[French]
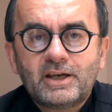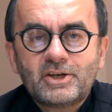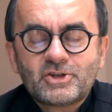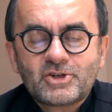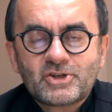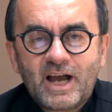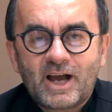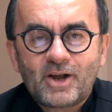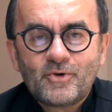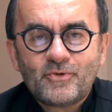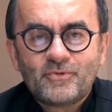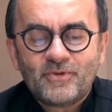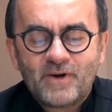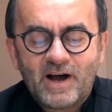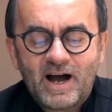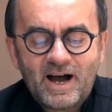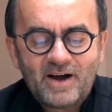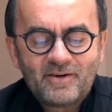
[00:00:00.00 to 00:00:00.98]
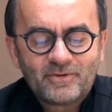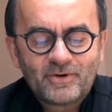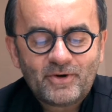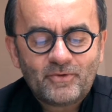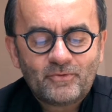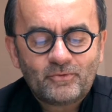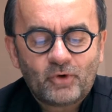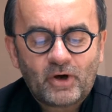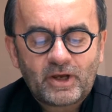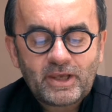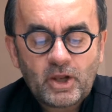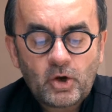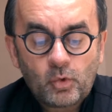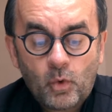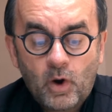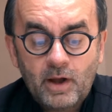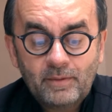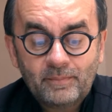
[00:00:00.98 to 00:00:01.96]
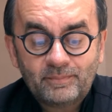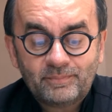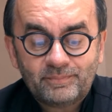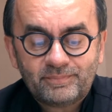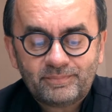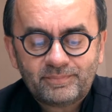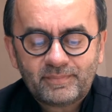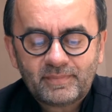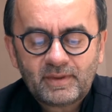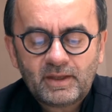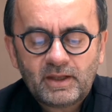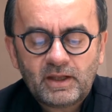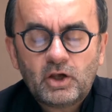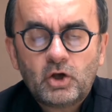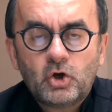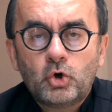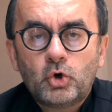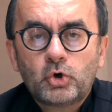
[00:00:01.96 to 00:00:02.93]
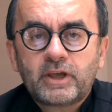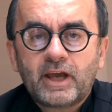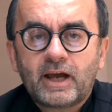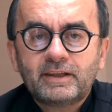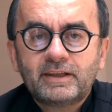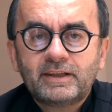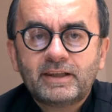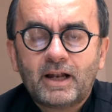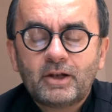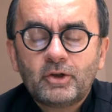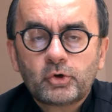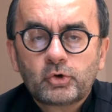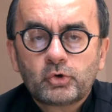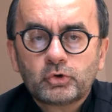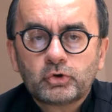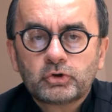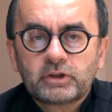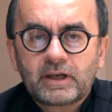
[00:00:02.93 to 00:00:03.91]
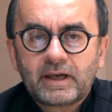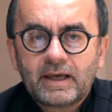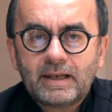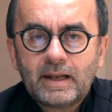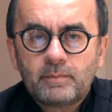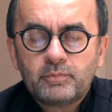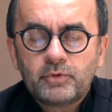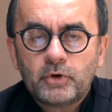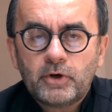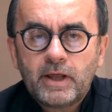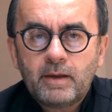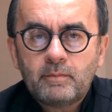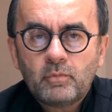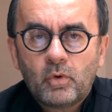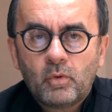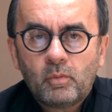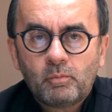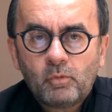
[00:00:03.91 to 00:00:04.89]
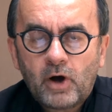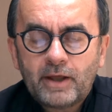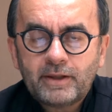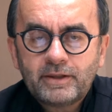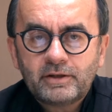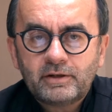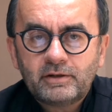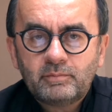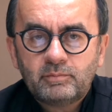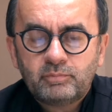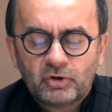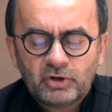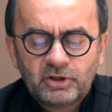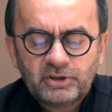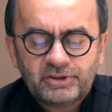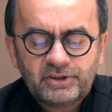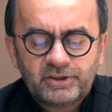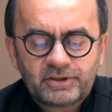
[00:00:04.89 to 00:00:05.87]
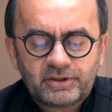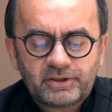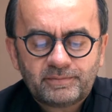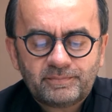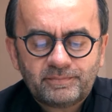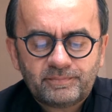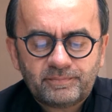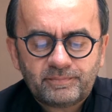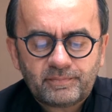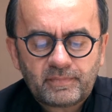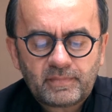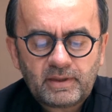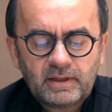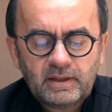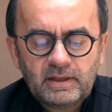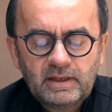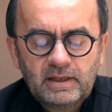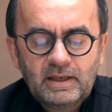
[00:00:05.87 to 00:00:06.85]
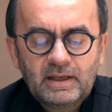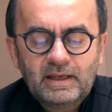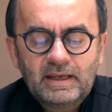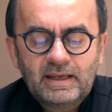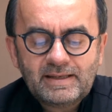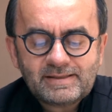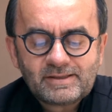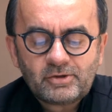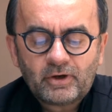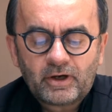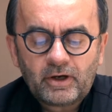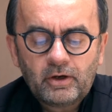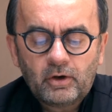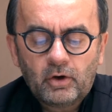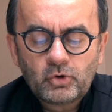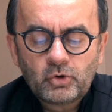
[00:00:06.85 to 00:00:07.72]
Charles Favre voyait loin. Le cardinal de Courtrai l'appelait mon moine politique. Il serait